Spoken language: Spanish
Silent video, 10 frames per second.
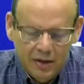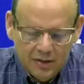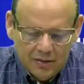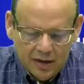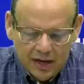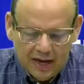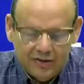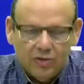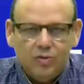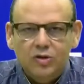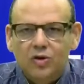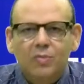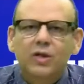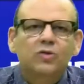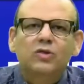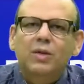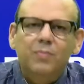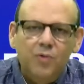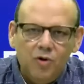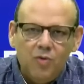se le hace el cuestionamiento,
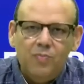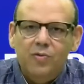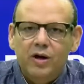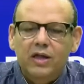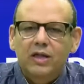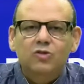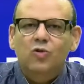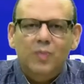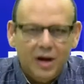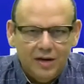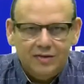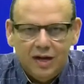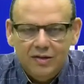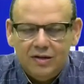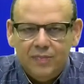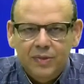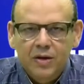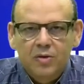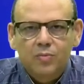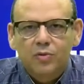tampoco puede tomar licencia,
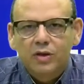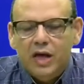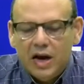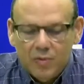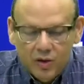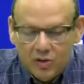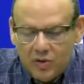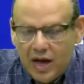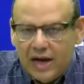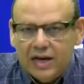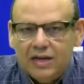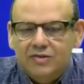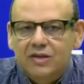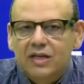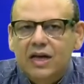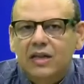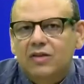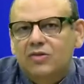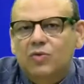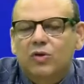pudieran cuestionar, si quieren,
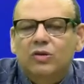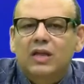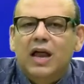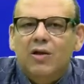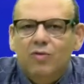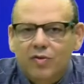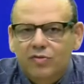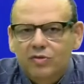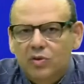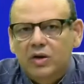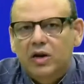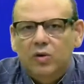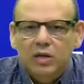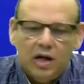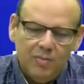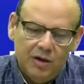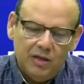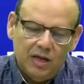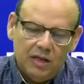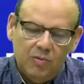decir, bueno, tiene alguna función en el orden
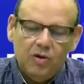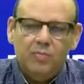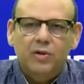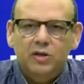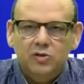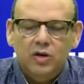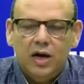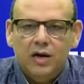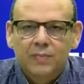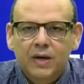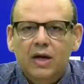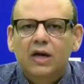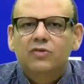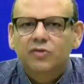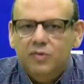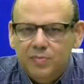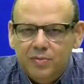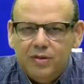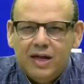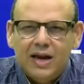administrativo que pueda chocar, eso sí
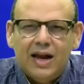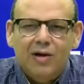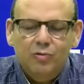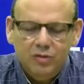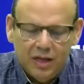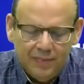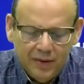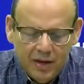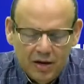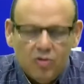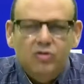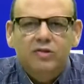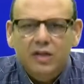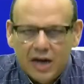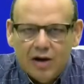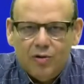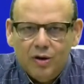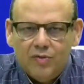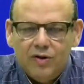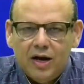pudiera la Junta considerarlo,
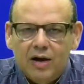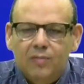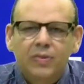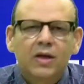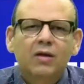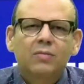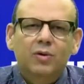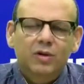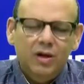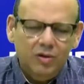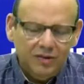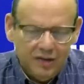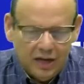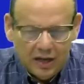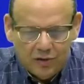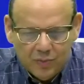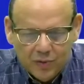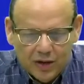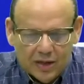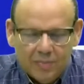verificarlo. Pero quiero decir esto
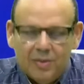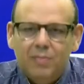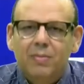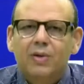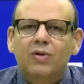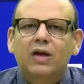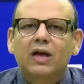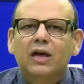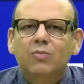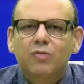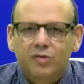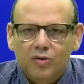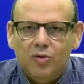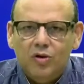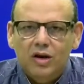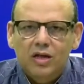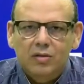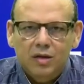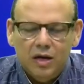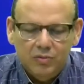porque también veo que es muy
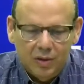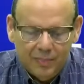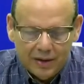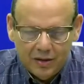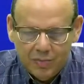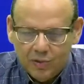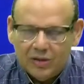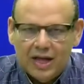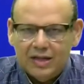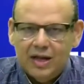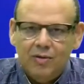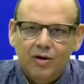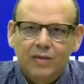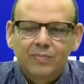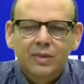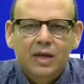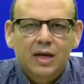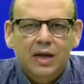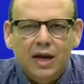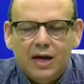socorrido y es una parte importante ahora
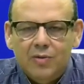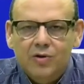la que